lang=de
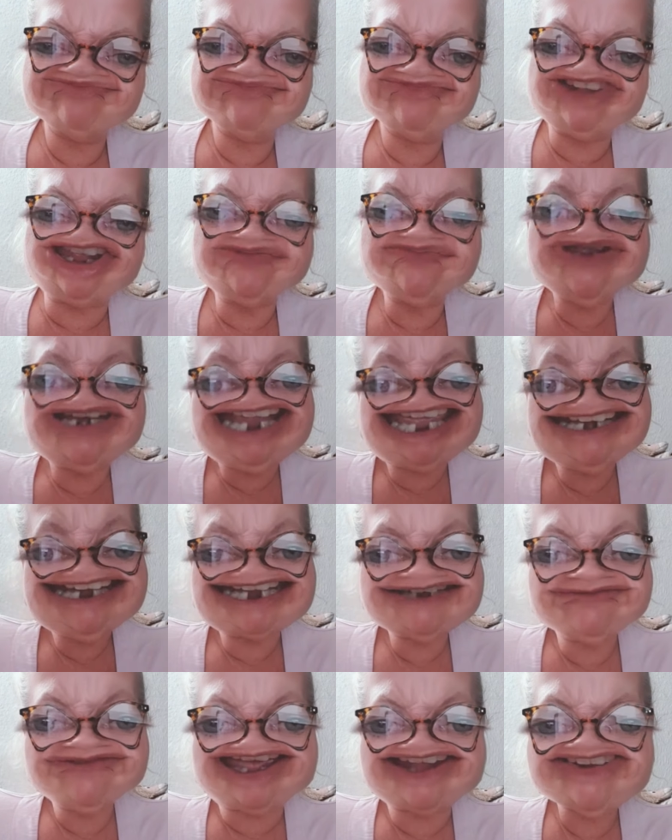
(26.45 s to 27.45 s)
Ich bin ein
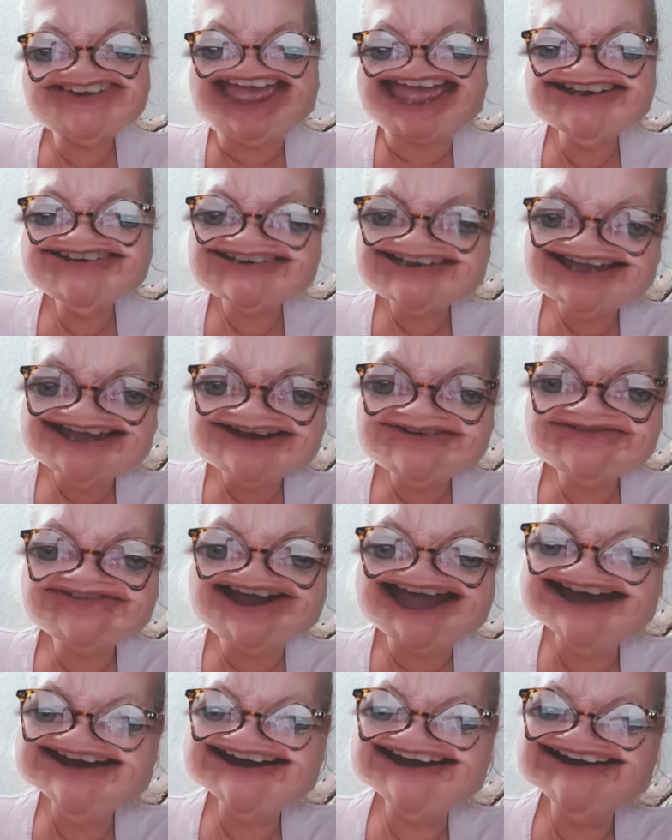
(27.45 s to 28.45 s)
etwas anderer
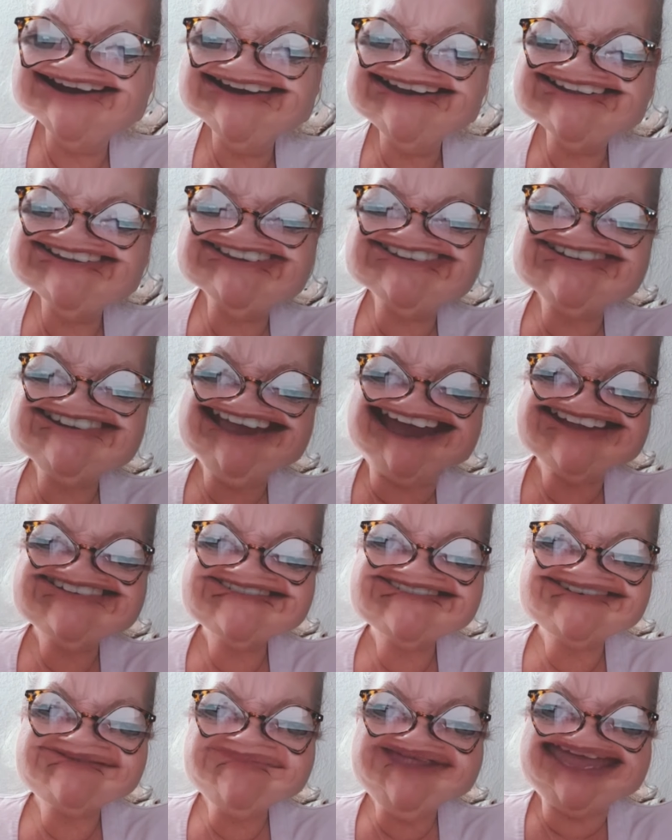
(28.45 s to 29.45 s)
Pfarrer als die
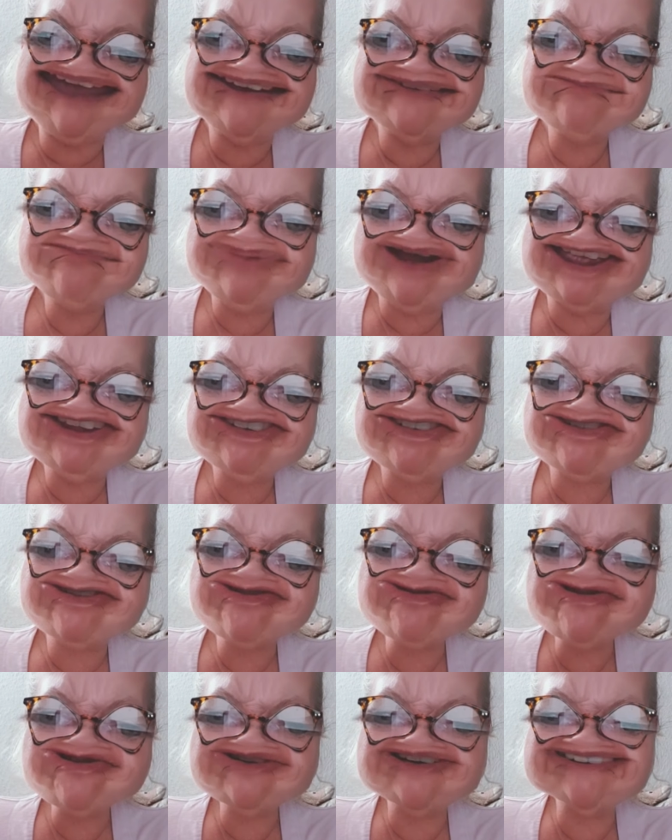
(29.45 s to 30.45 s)
anderen Herren
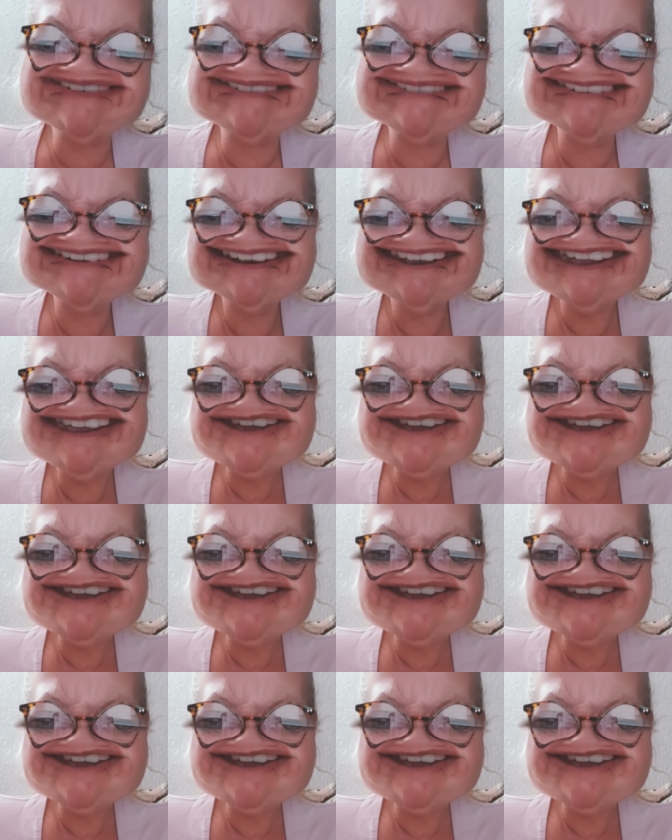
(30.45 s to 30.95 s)
Pastoren.